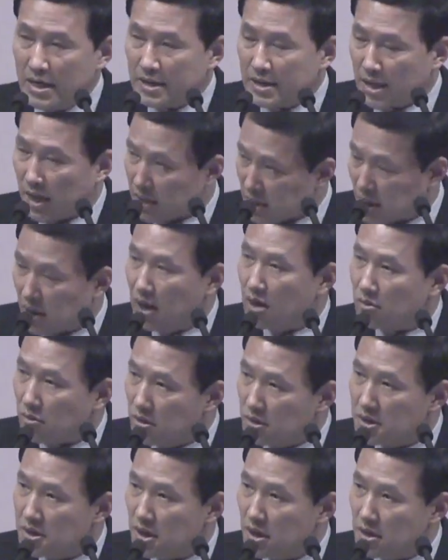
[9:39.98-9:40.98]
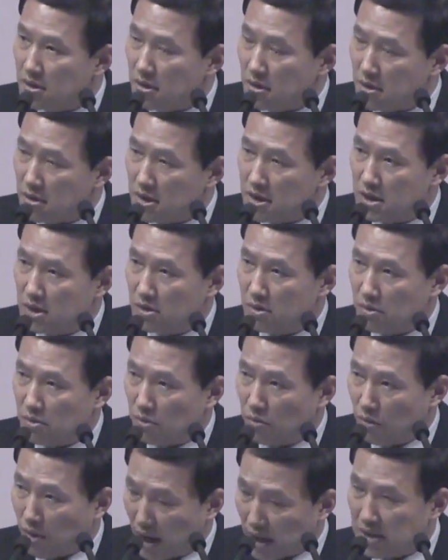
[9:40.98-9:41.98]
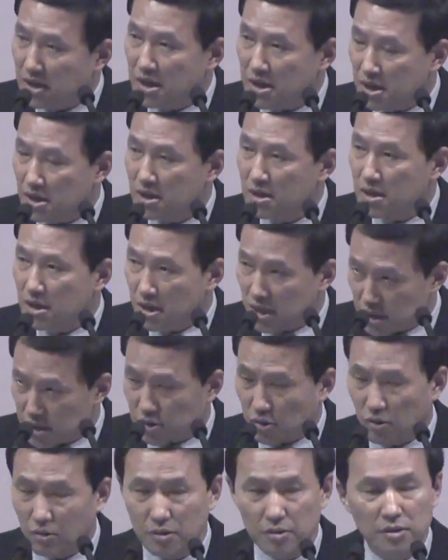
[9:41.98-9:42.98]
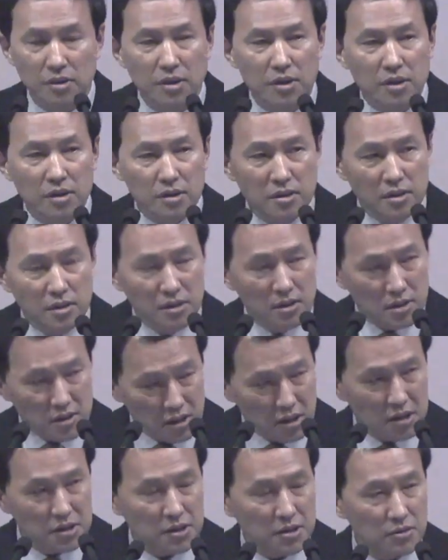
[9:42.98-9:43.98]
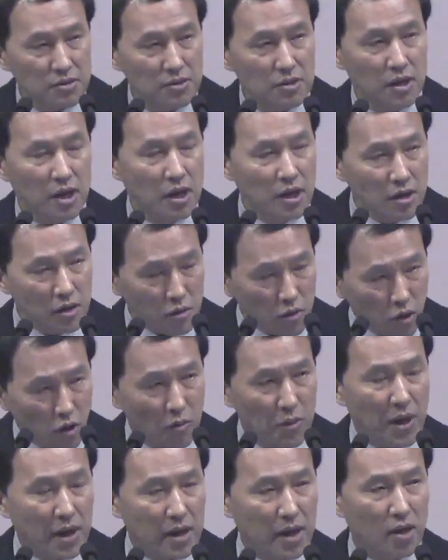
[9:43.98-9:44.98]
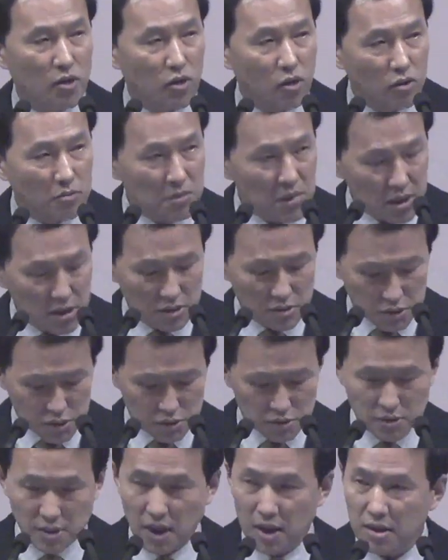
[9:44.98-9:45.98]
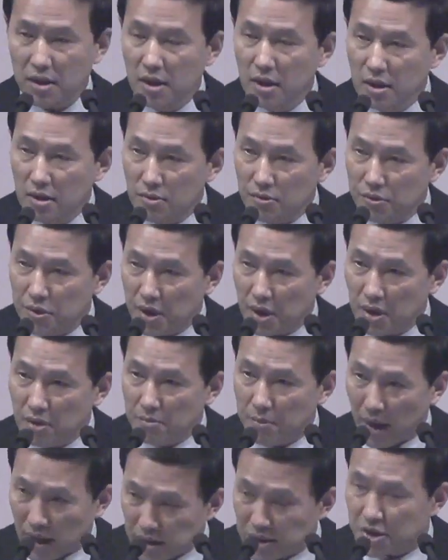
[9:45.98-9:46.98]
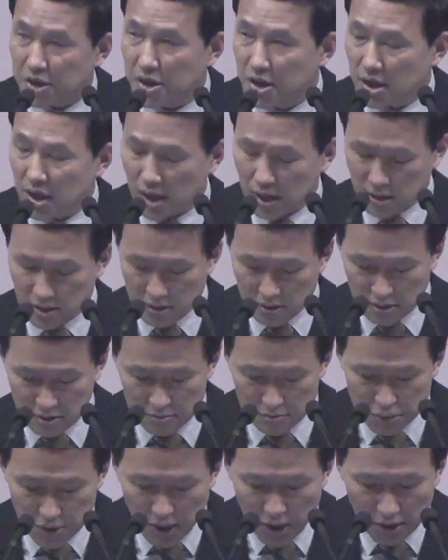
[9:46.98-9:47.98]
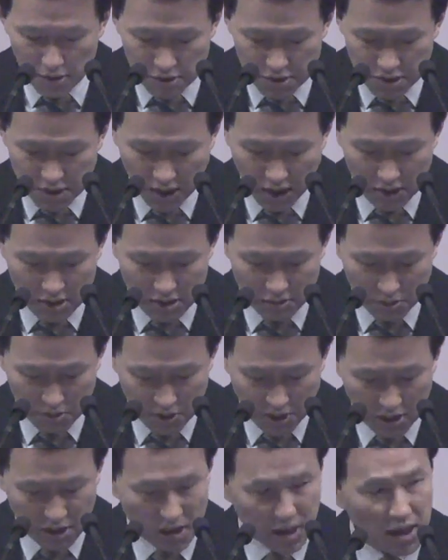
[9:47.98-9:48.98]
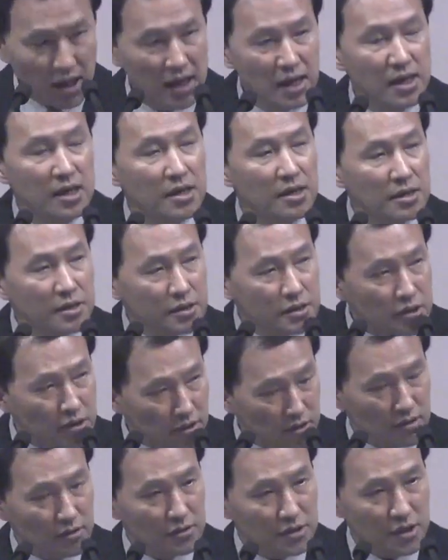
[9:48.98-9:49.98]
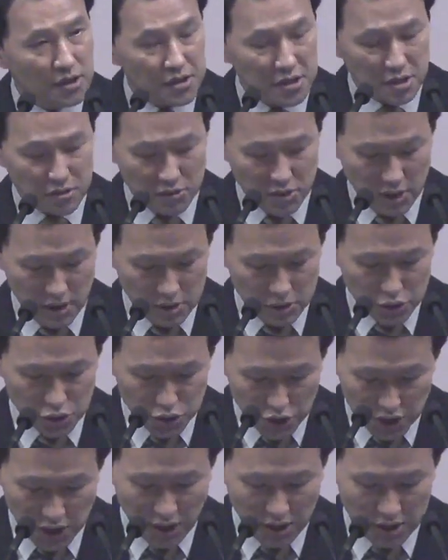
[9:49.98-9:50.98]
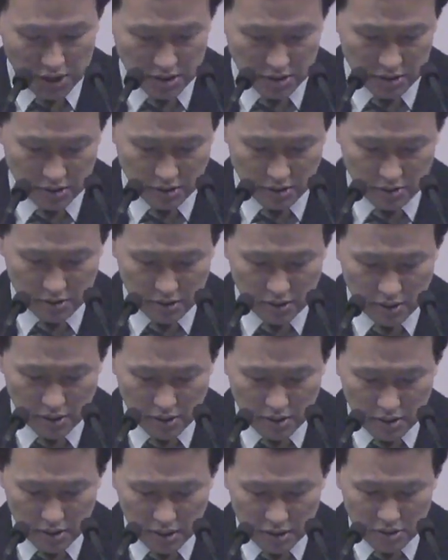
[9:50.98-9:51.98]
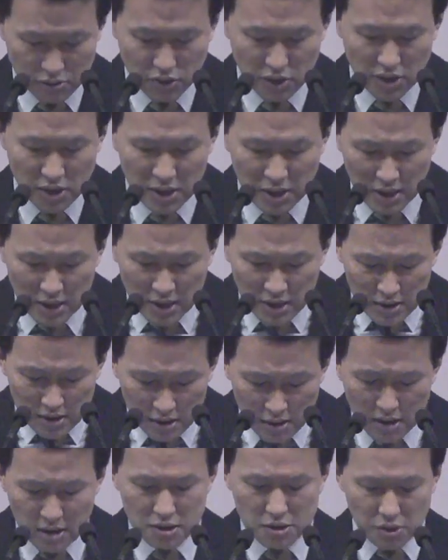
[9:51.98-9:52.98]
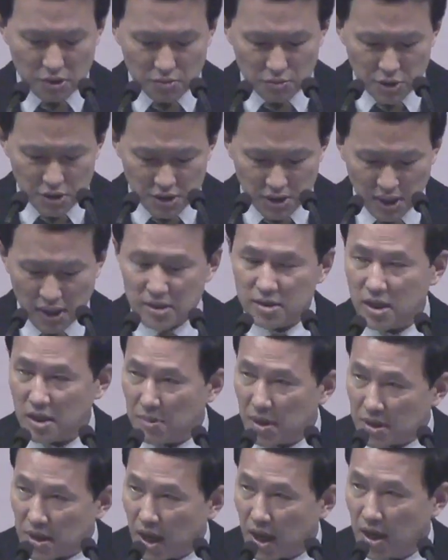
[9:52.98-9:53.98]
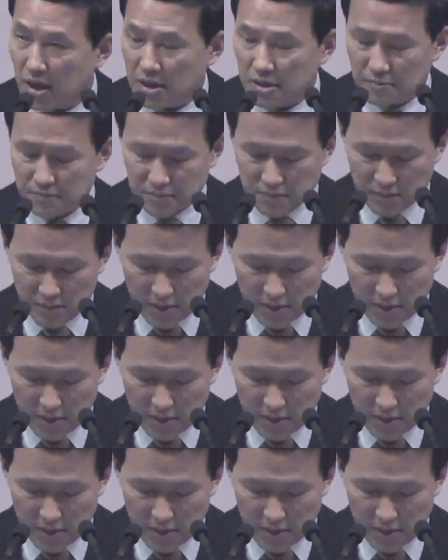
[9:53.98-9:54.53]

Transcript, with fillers: 사단의 권세를 꺾으신 왕 대신 그리스도 그 그리스도를 고백하고 믿는 순간 우리에게는 반석이라 음부의 권세가 이지 못하리라 천국 열쇠를 우리에게 주리라 그랬었거든요. 그래서 우리는 그리스도를 묵상할 때마다